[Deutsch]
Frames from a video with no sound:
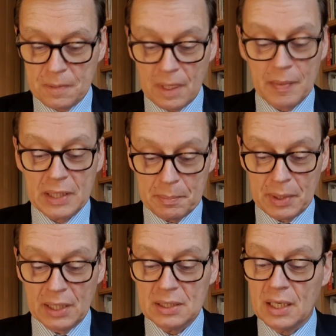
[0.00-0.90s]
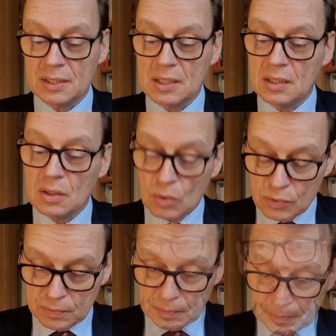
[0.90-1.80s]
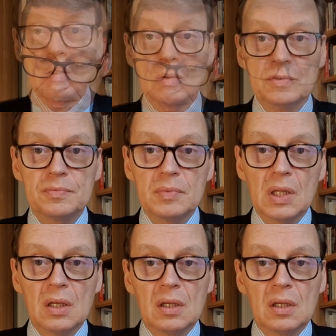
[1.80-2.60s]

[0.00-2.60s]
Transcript: Aber der Pater hatte ihn gerufen. Gerufen